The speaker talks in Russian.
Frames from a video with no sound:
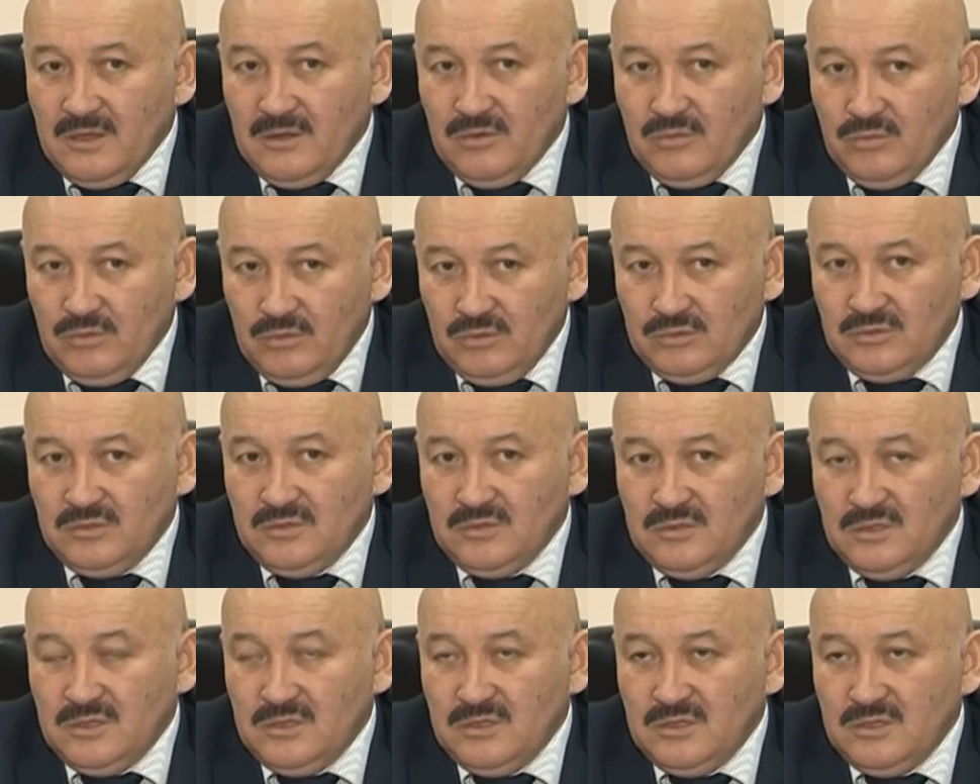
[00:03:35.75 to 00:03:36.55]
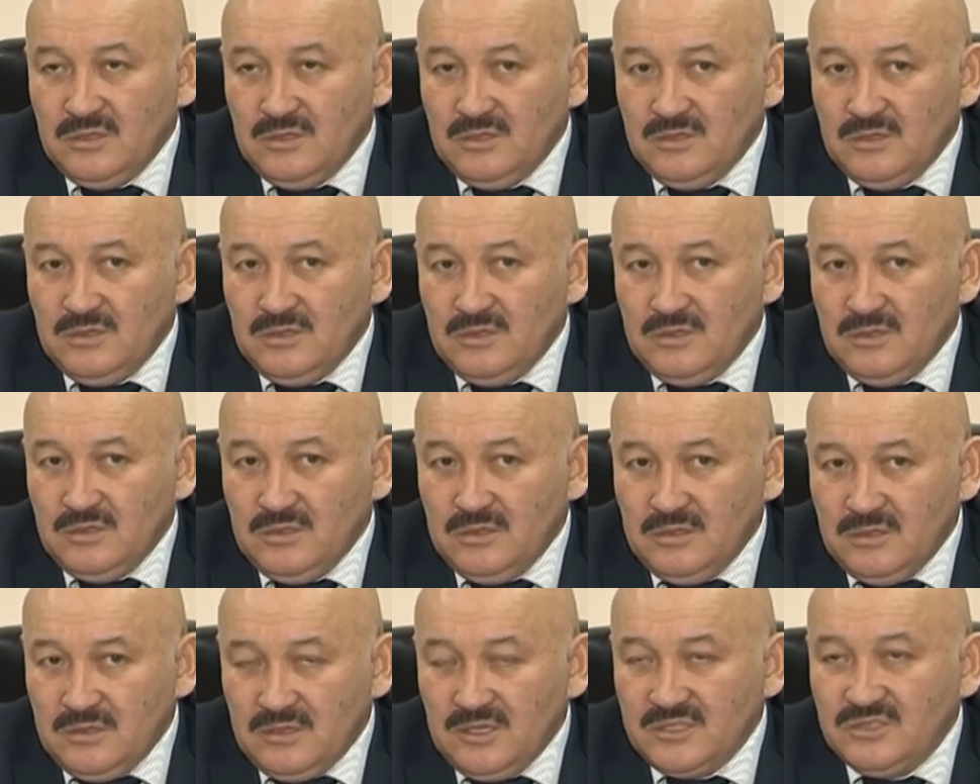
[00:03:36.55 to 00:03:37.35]
вот,
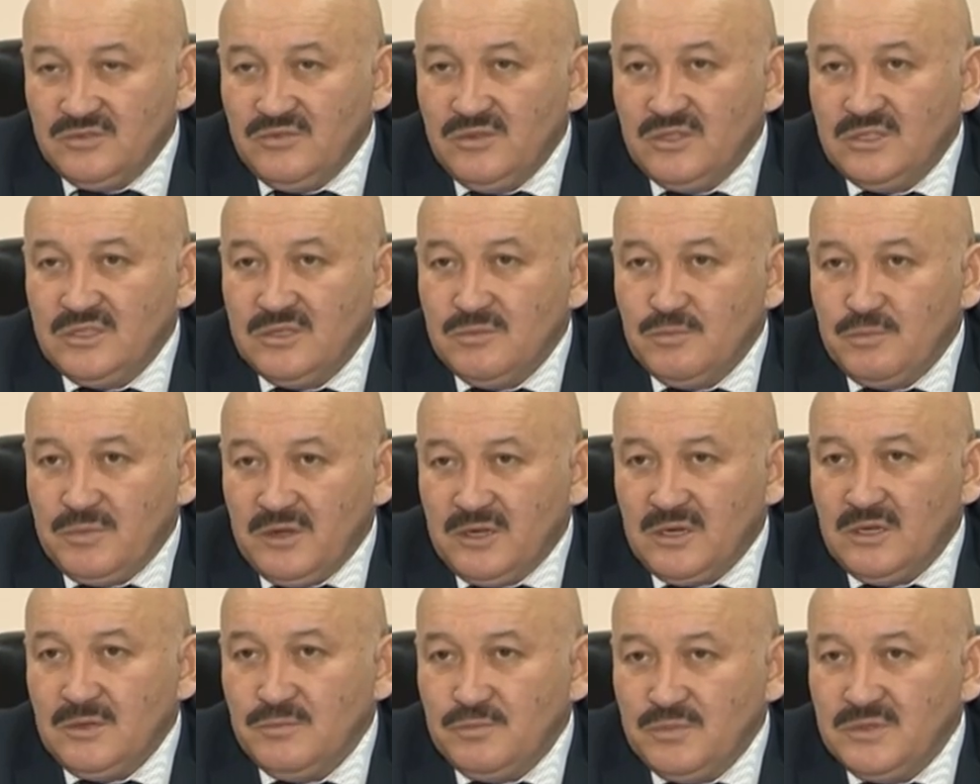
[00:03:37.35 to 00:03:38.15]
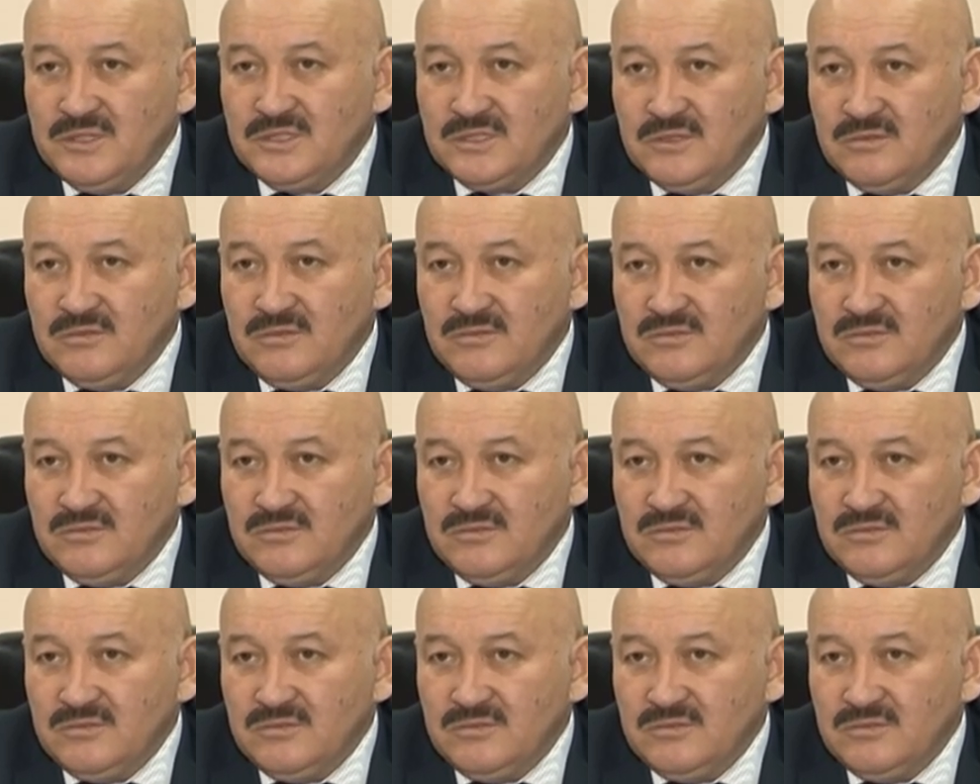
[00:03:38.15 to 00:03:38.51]
э, э, развитием паралимпийского